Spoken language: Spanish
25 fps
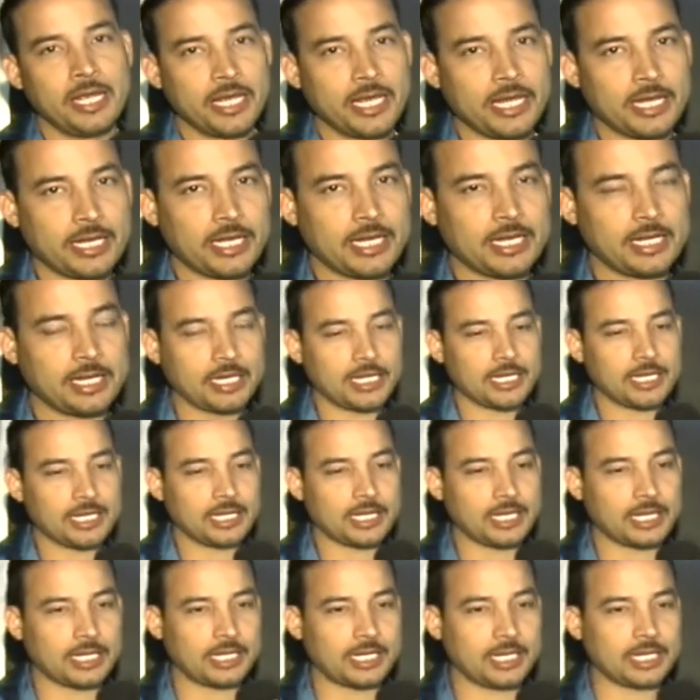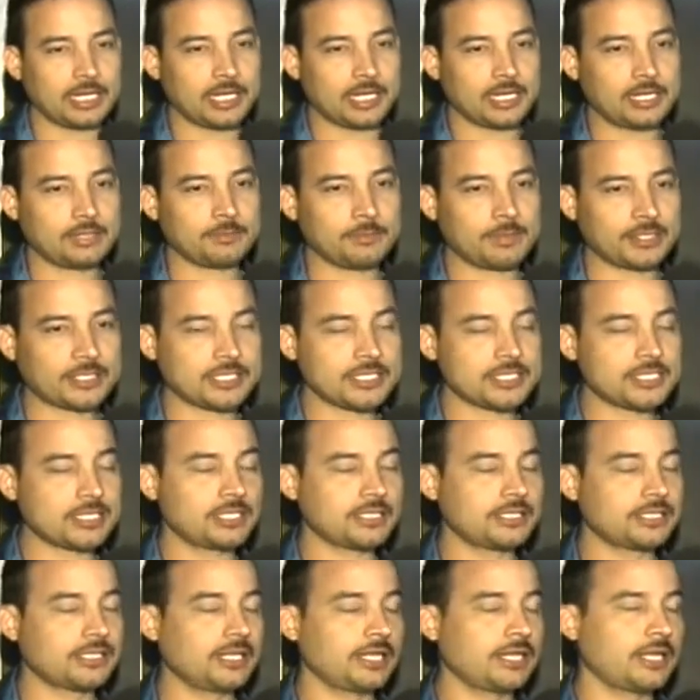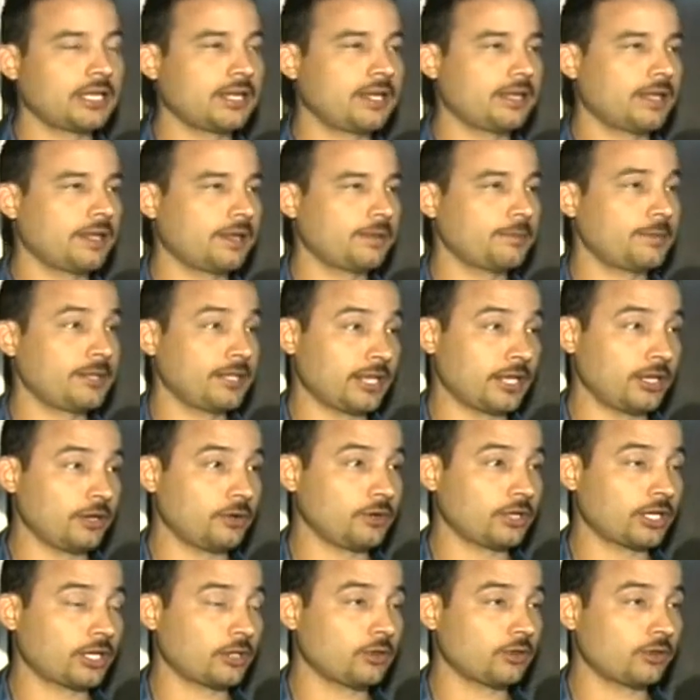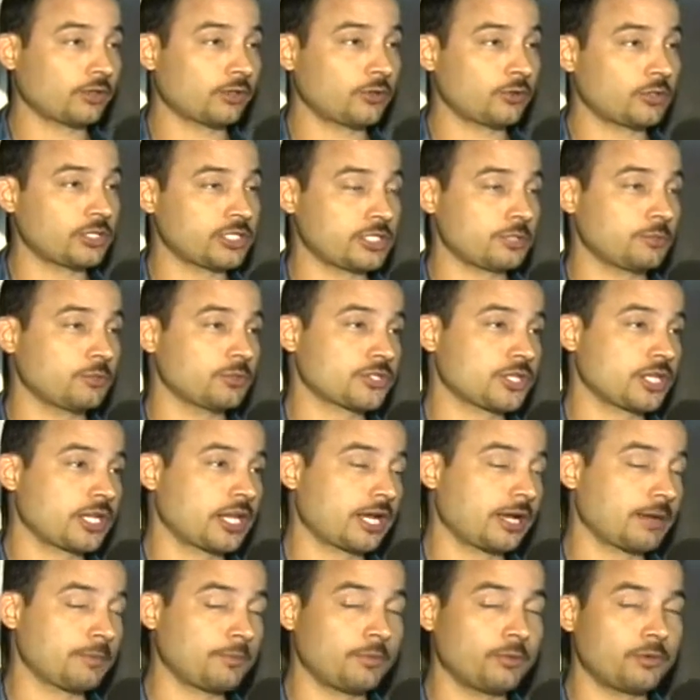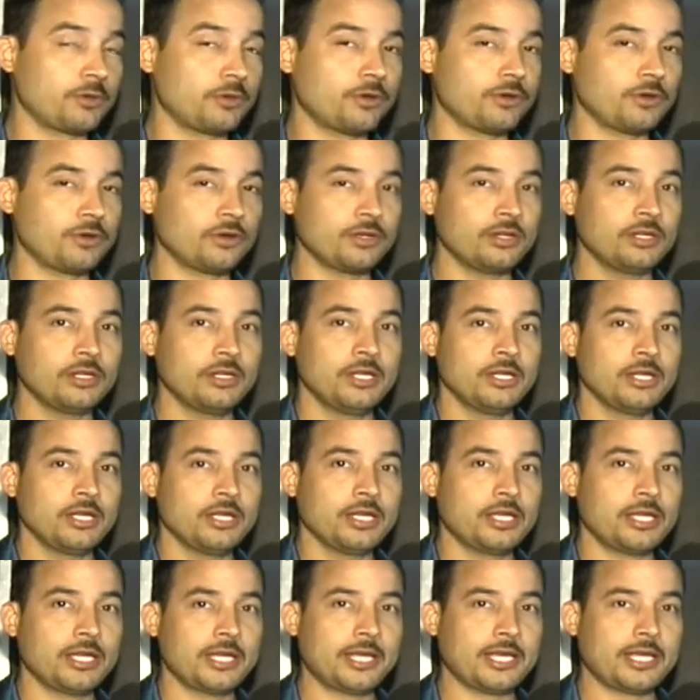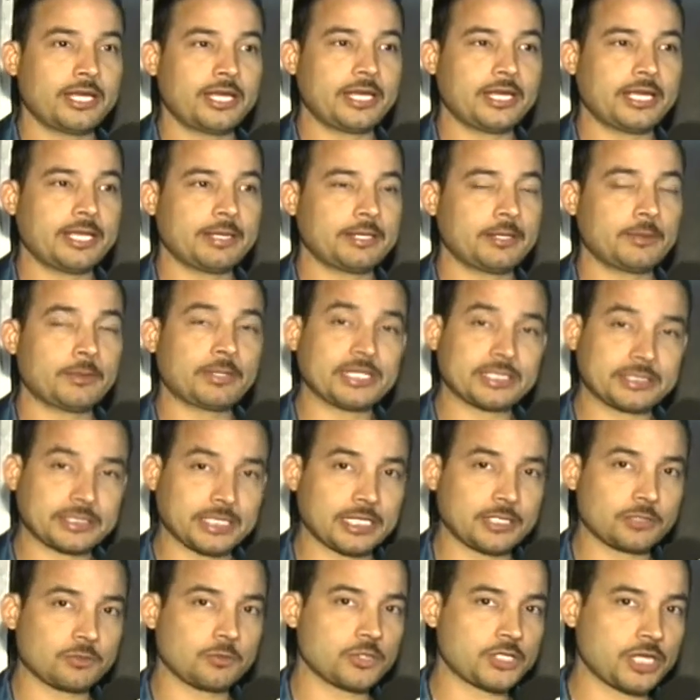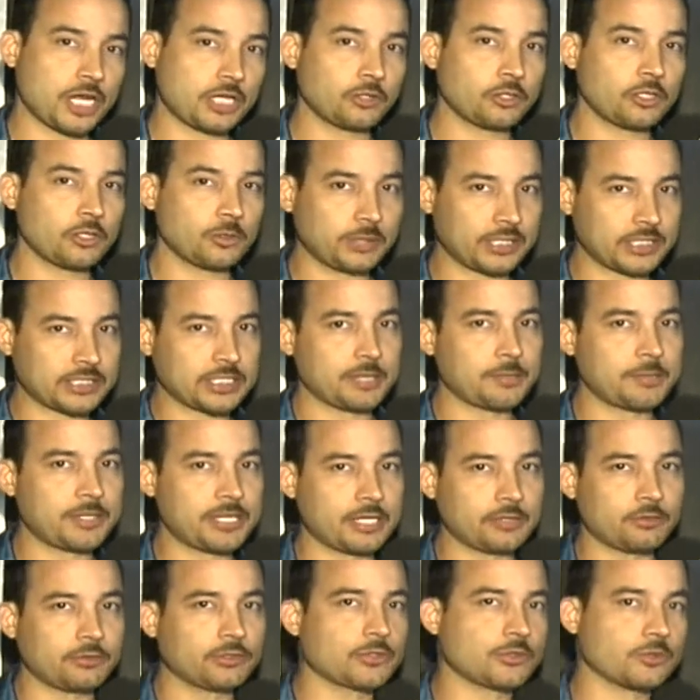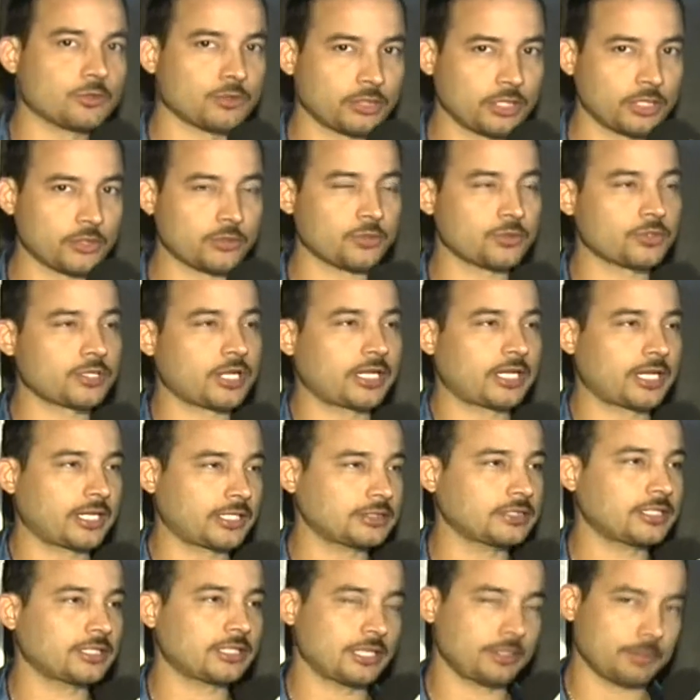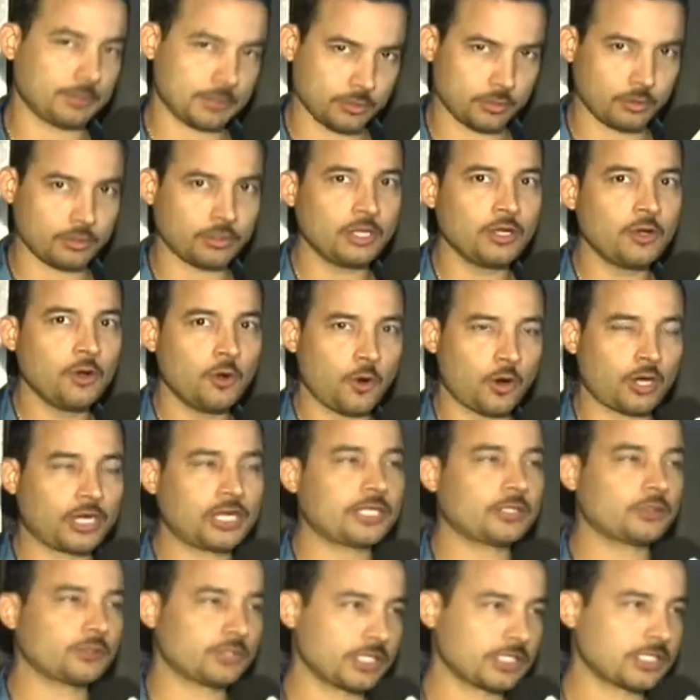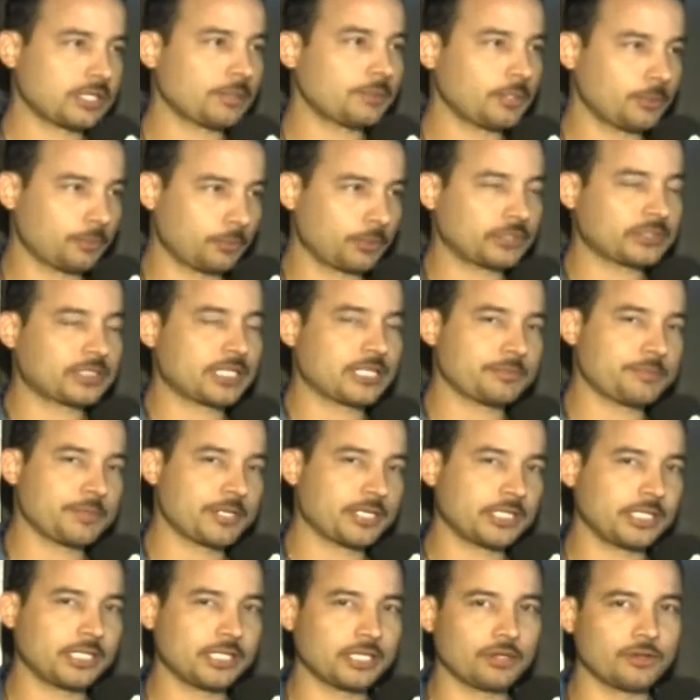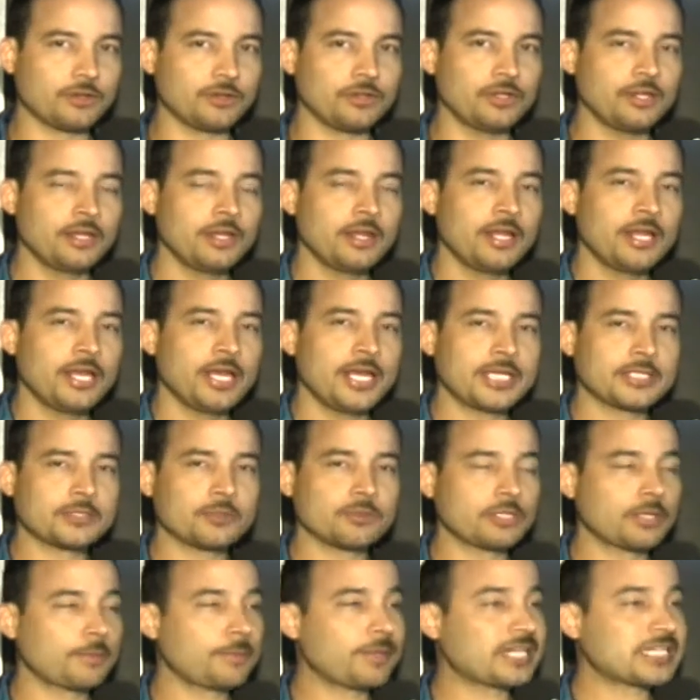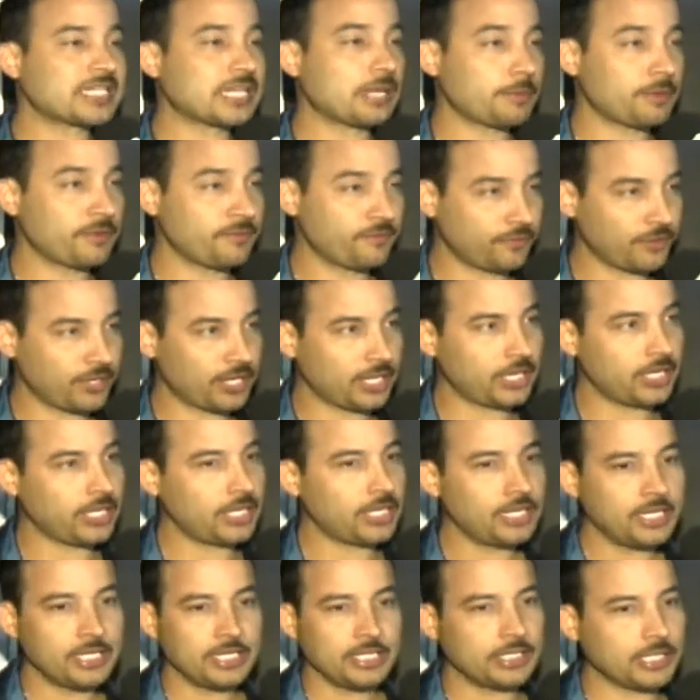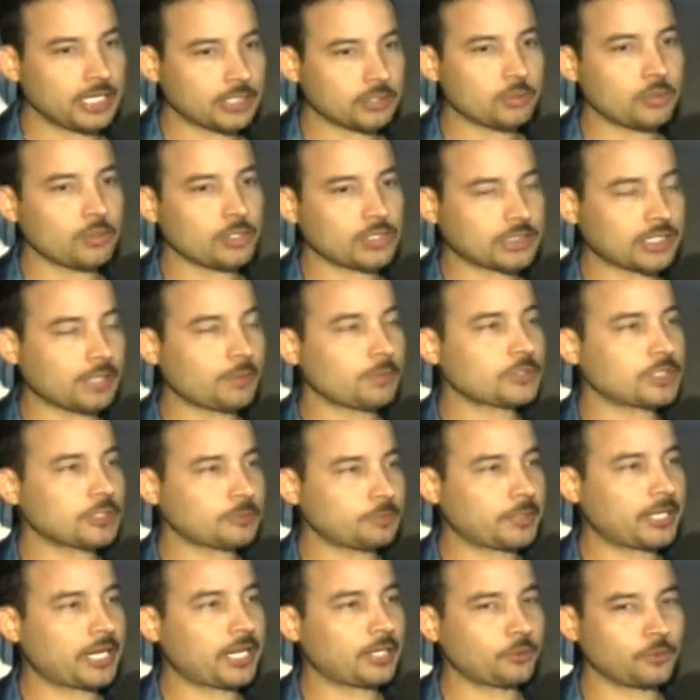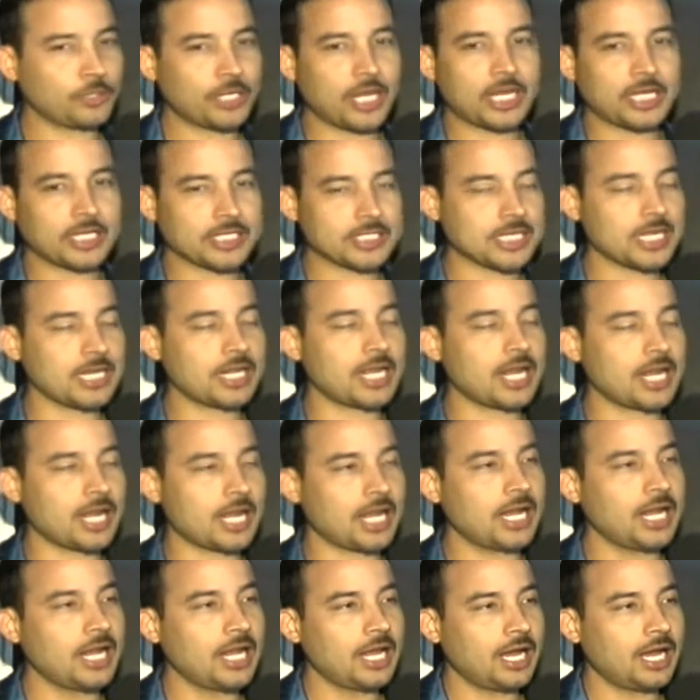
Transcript: el, eh, más reciente video que lo, hicimos en Acapulco. Eh, lo van a estar escuchando y lo van a estar mirando en, en, sus canales de televisión. Ojalá que ustedes también lo puedan transmitir, ¿no? Es un tema que se llama Infiel y eso es lo que estamos esperando ya que salga